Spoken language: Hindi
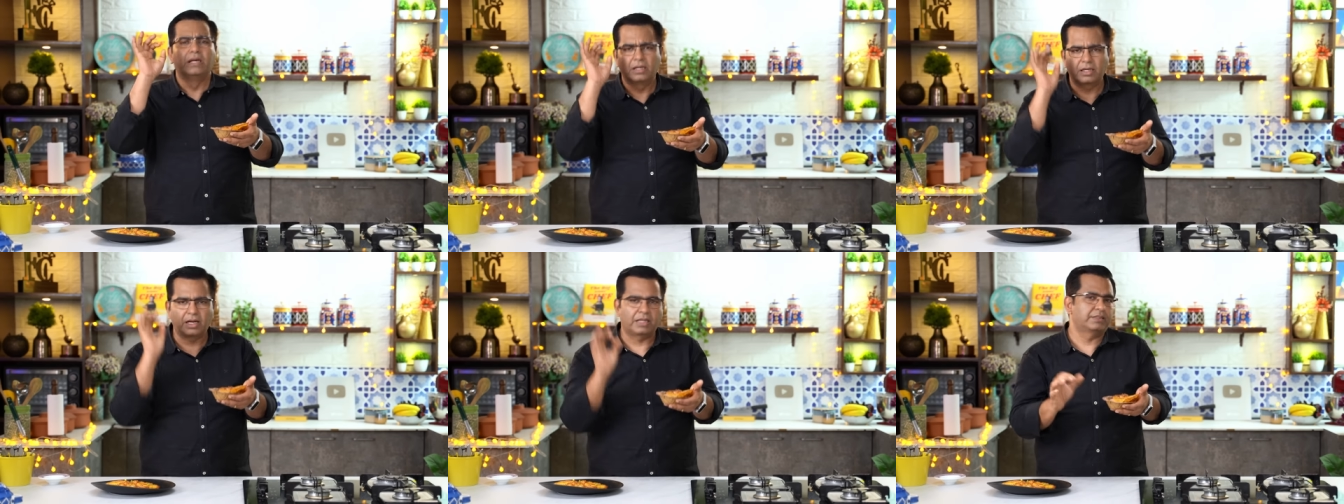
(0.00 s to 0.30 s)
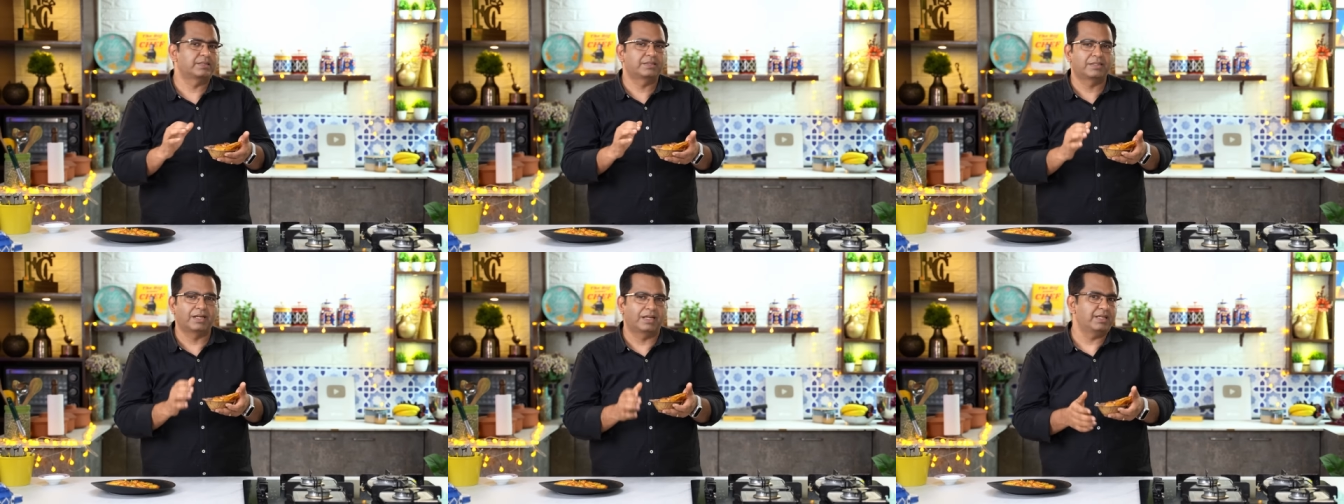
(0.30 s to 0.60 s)

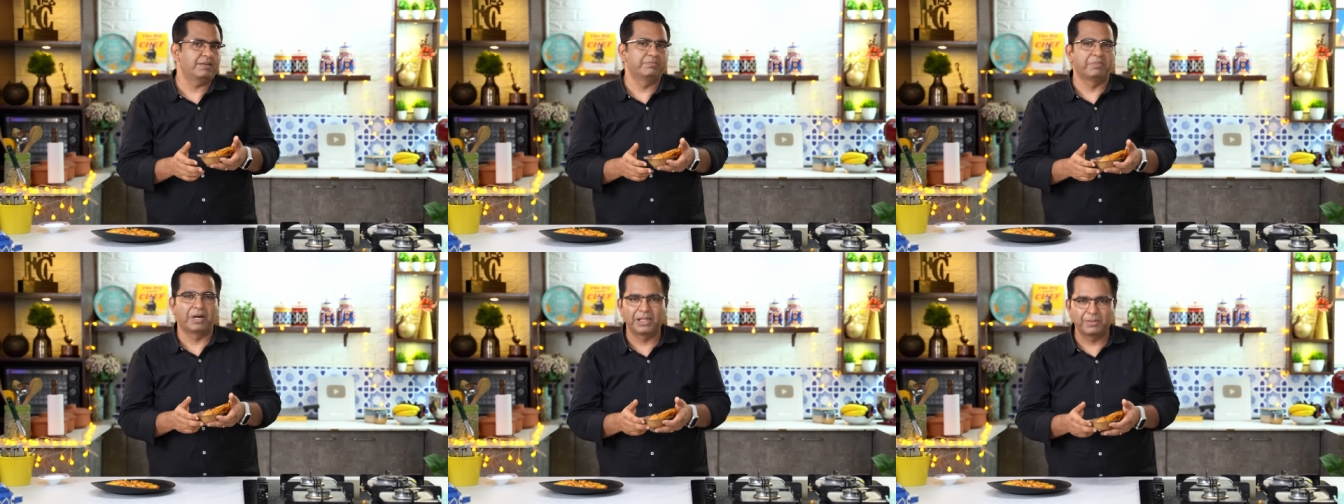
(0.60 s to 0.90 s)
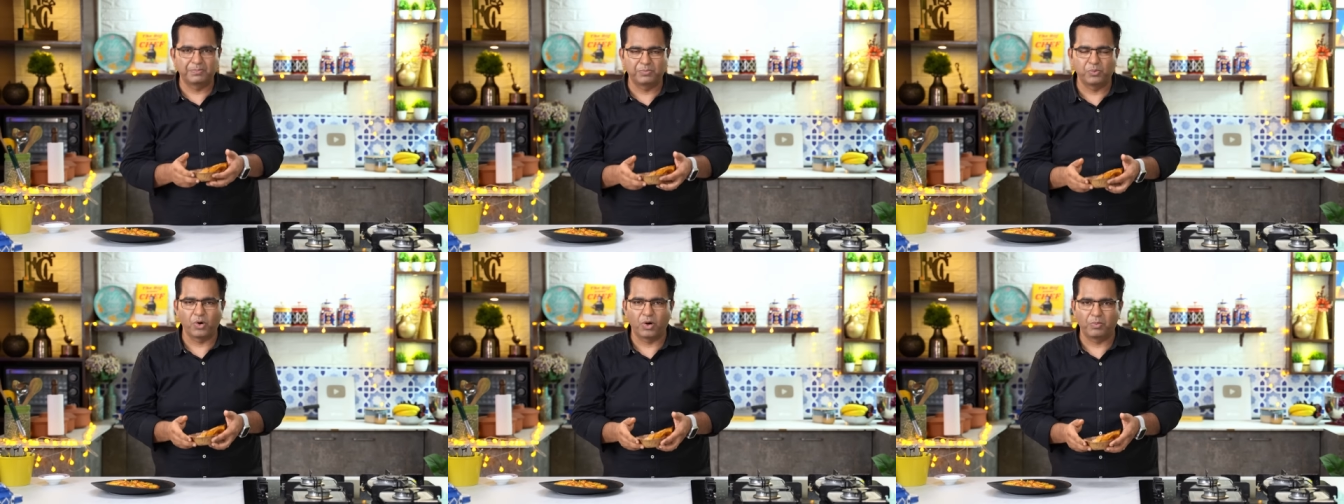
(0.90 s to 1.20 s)
राजस्थानी
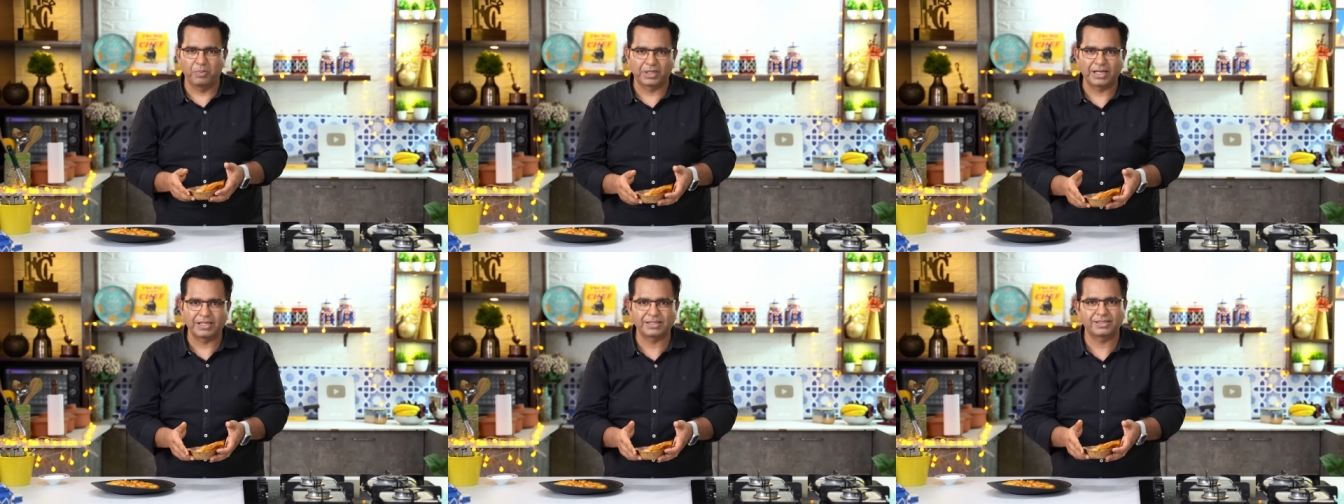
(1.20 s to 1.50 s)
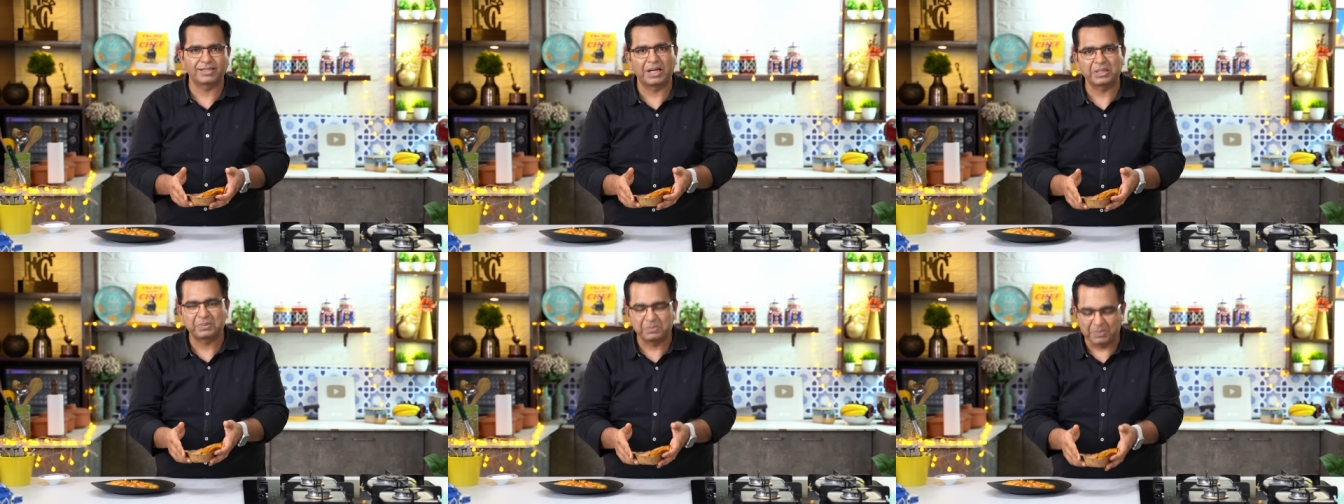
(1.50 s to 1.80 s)
मालपुआ बना है
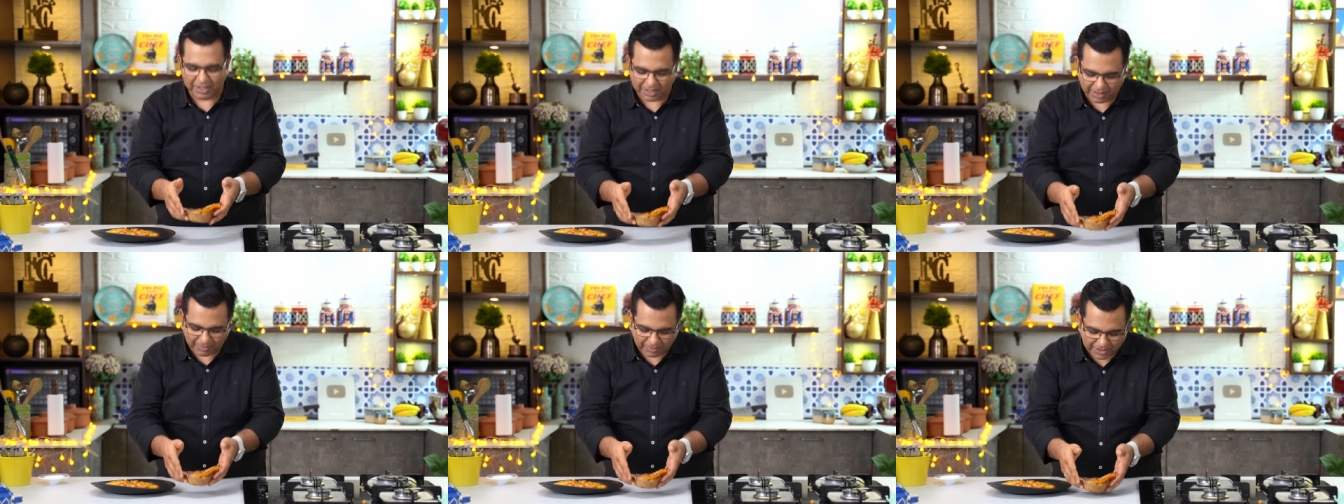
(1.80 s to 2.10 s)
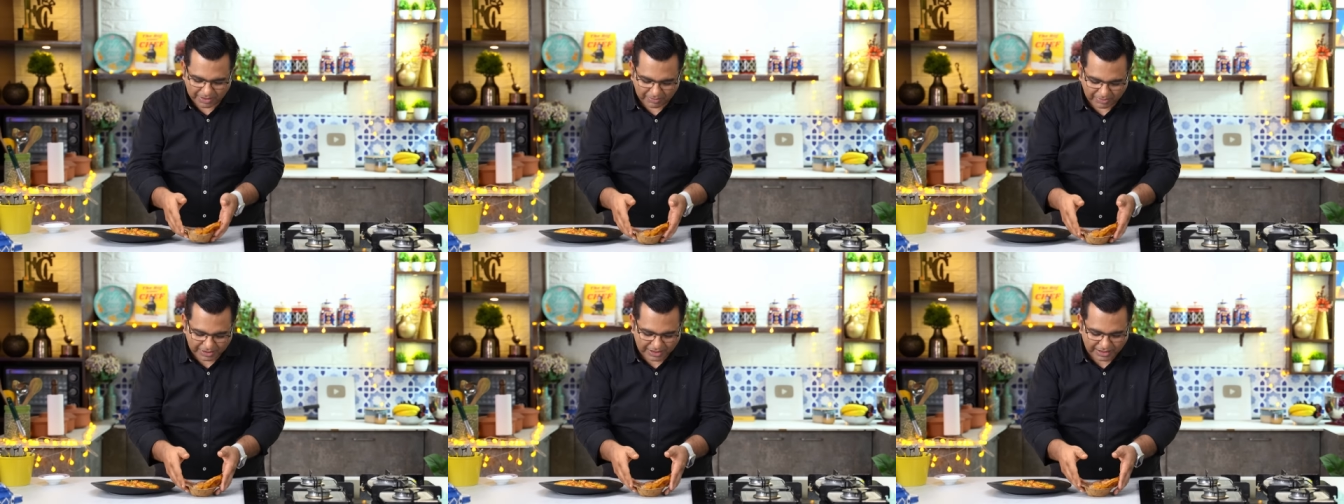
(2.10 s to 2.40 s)
साथ में
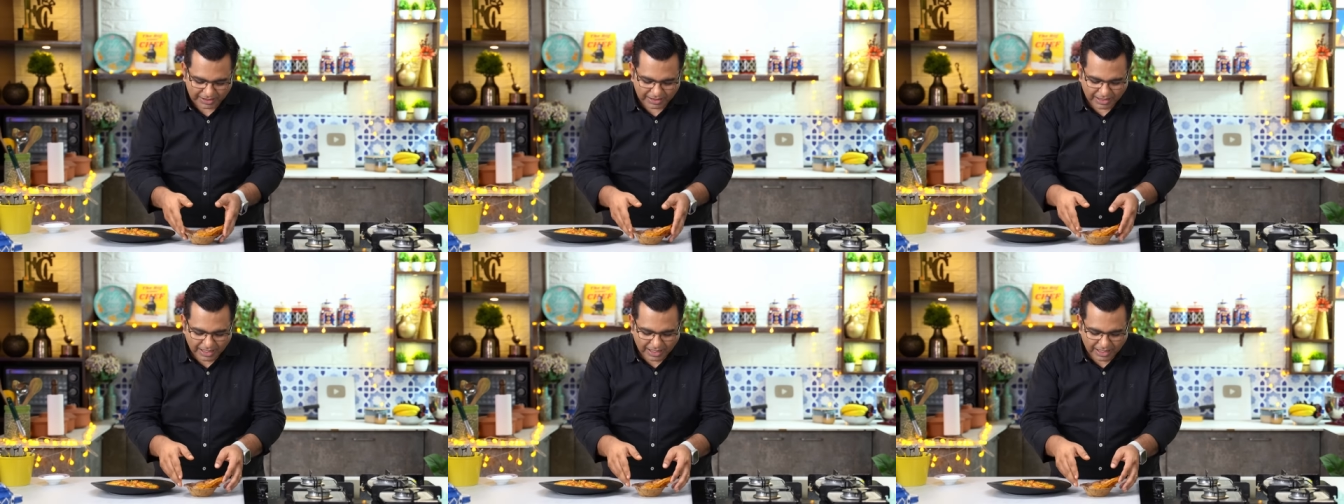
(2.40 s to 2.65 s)
रबड़ी बनी है